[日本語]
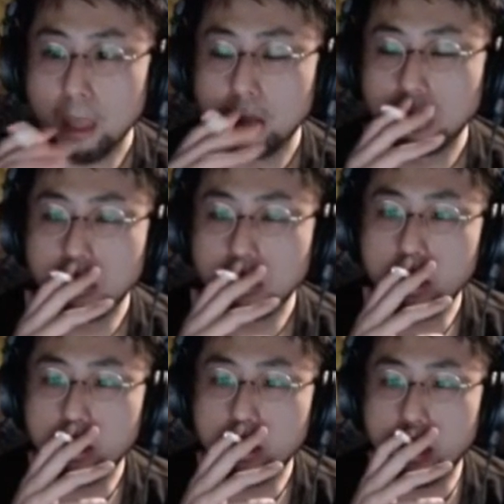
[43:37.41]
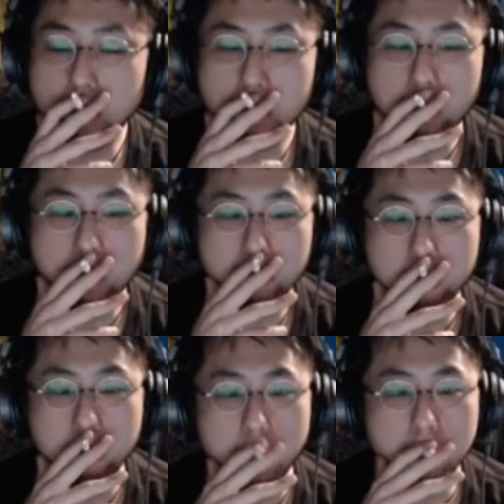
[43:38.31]
ストレス発散になるし
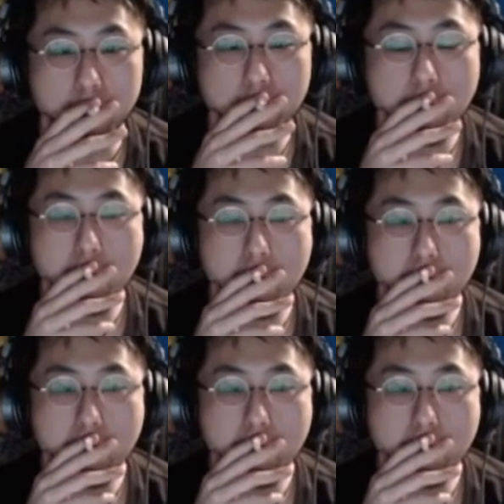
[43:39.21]
ね。うん。